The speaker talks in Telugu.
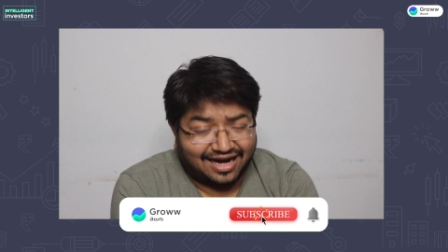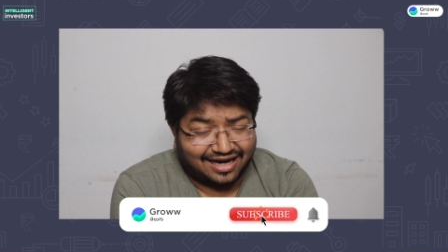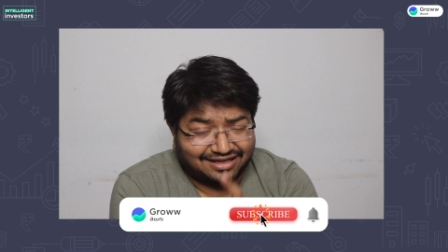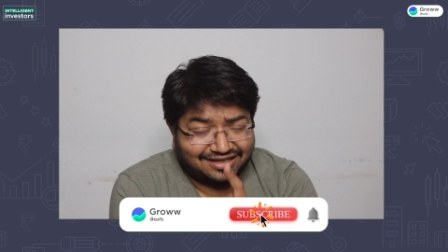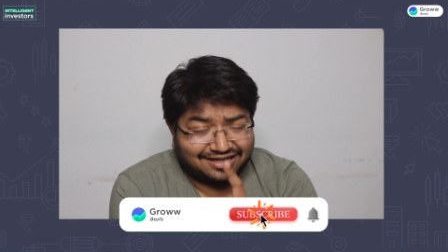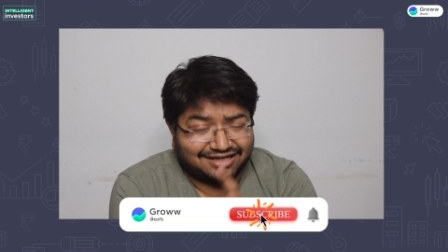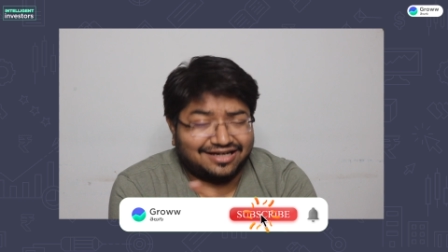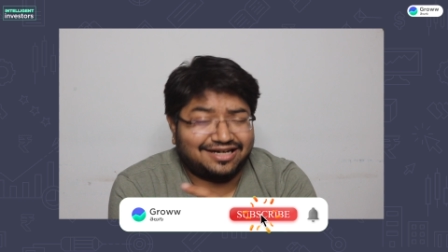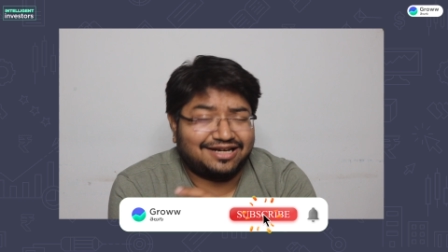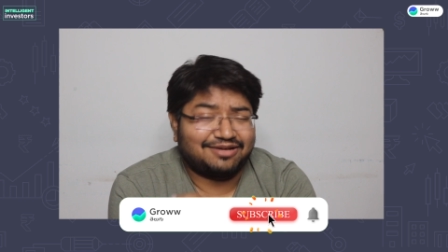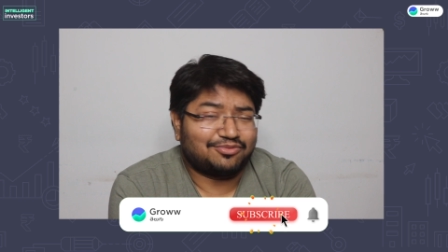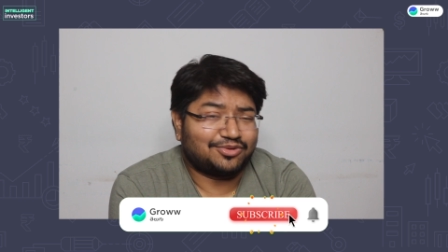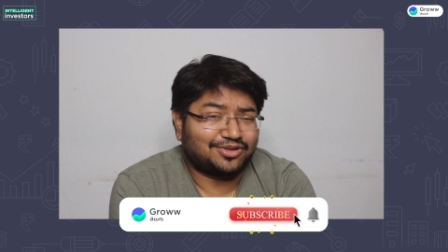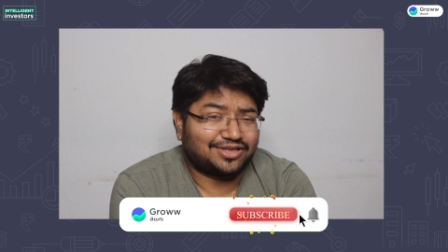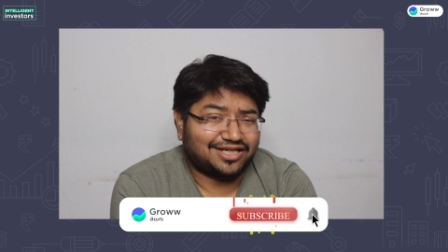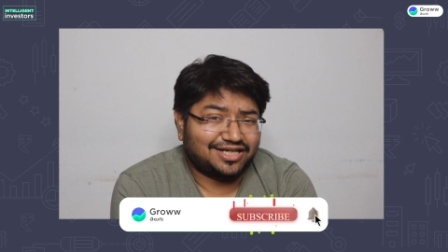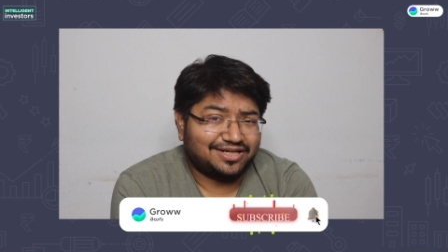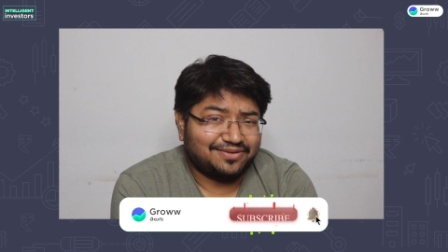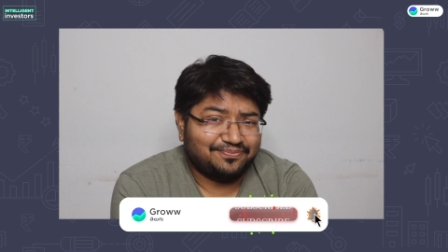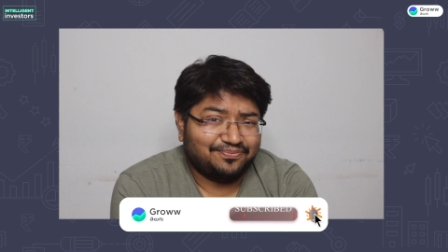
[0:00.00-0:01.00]
అంతకంటే
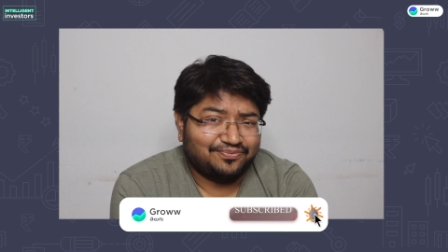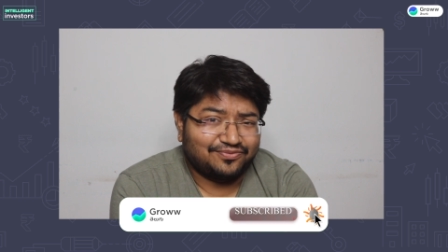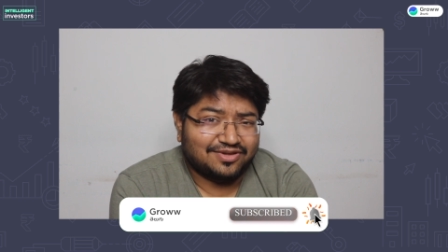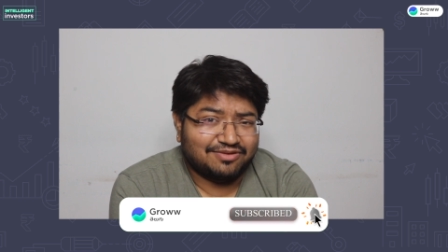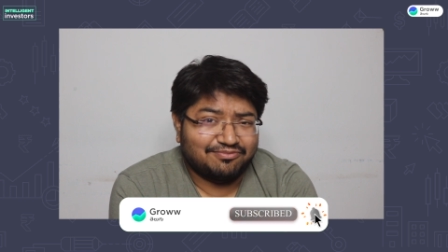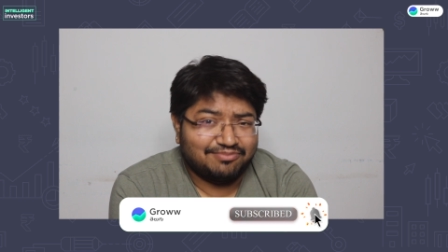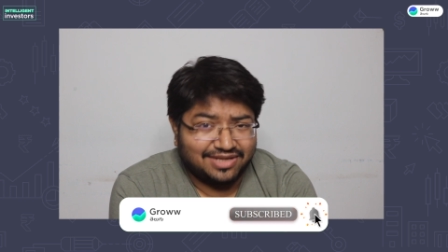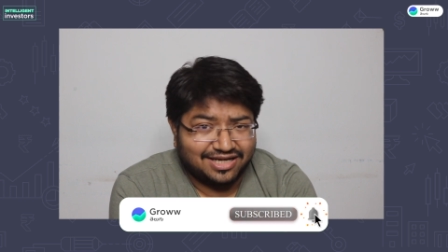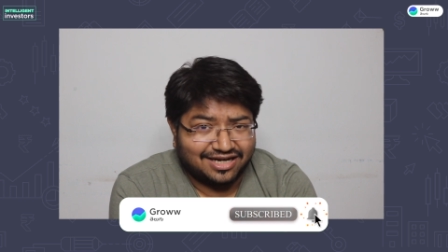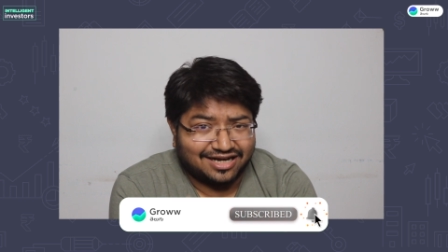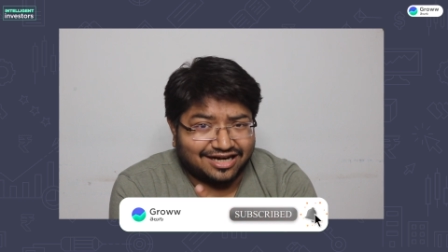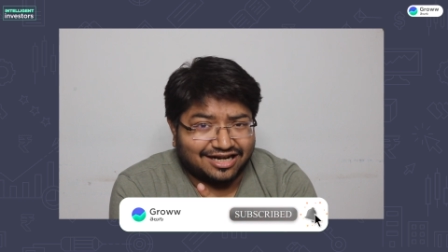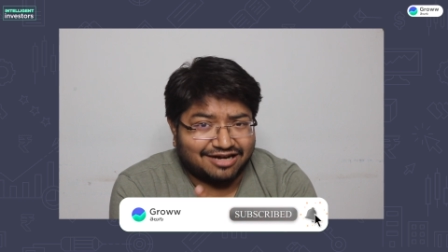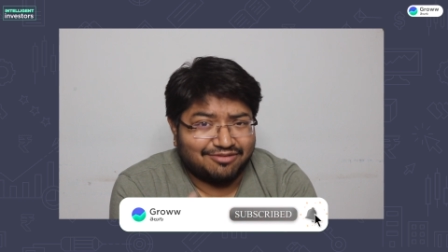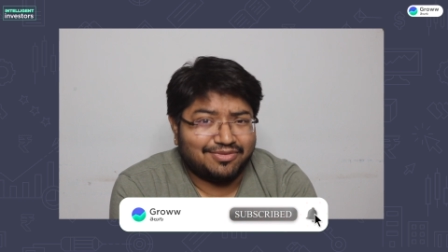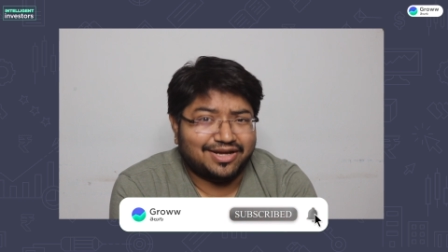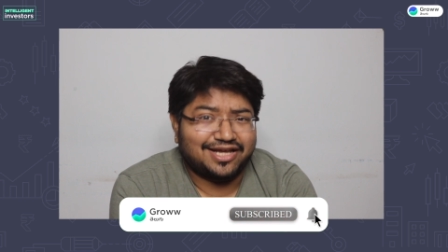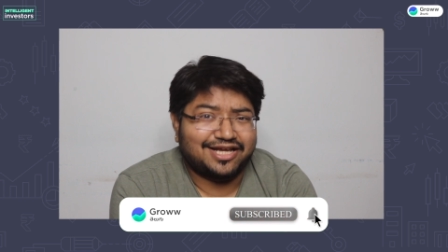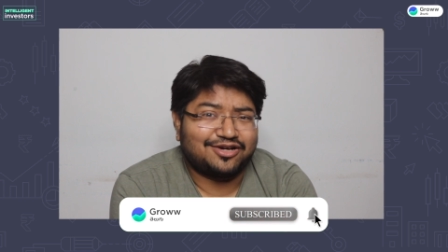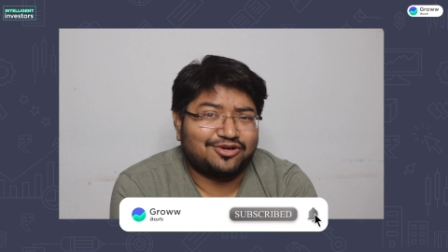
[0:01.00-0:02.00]
ముందర మీరు కనుక
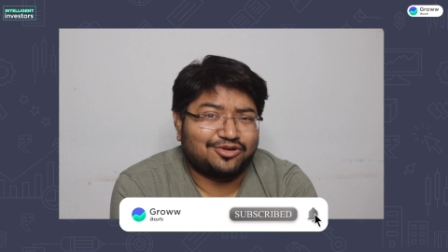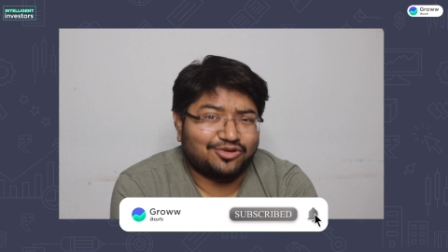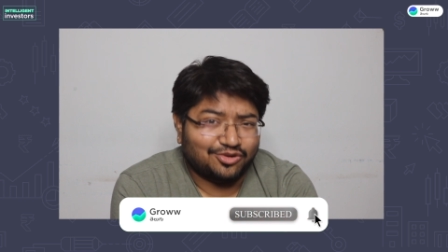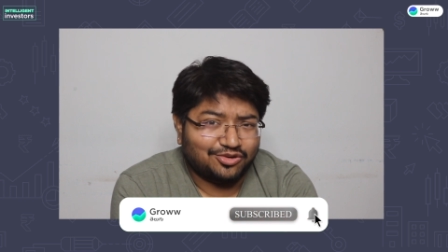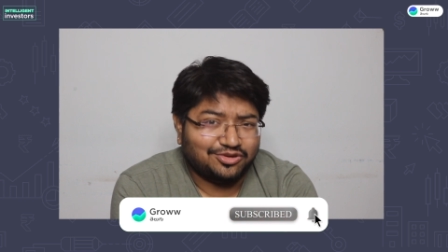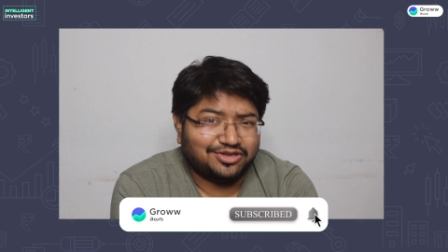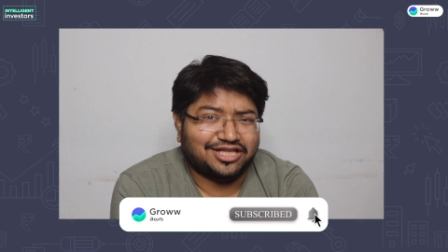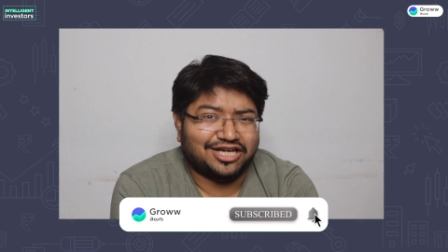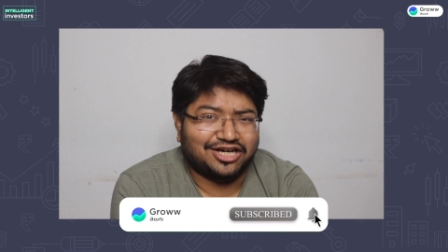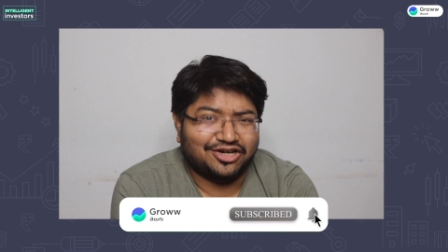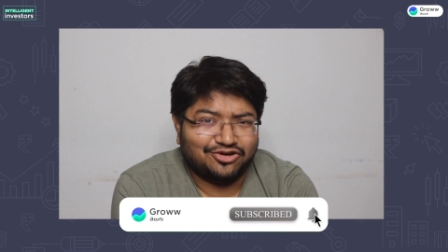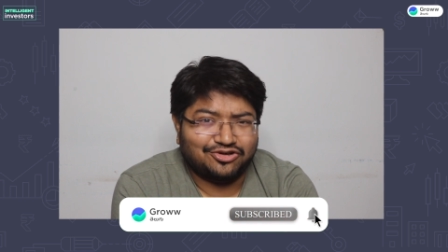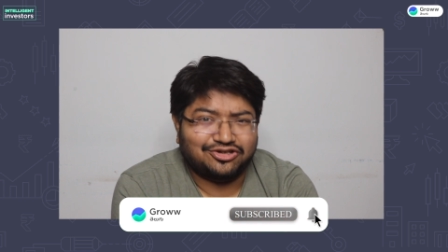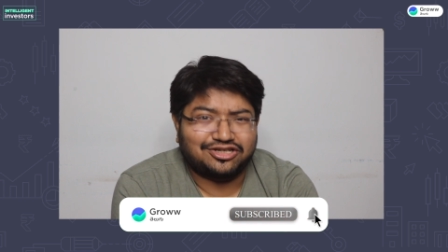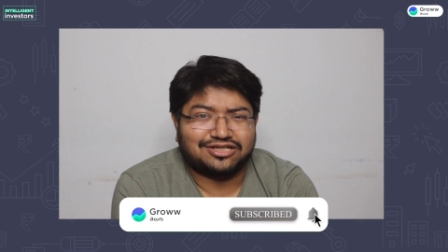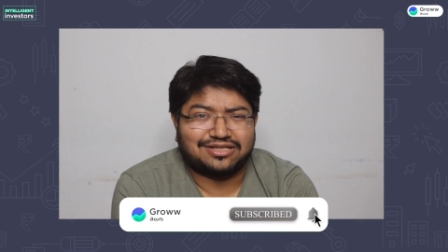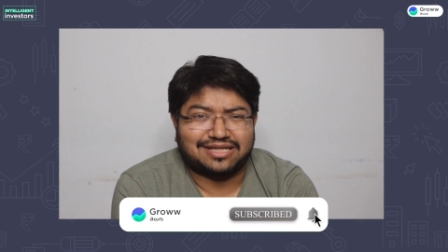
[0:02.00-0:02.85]
మా ఈ గ్రోత్ తెలుగు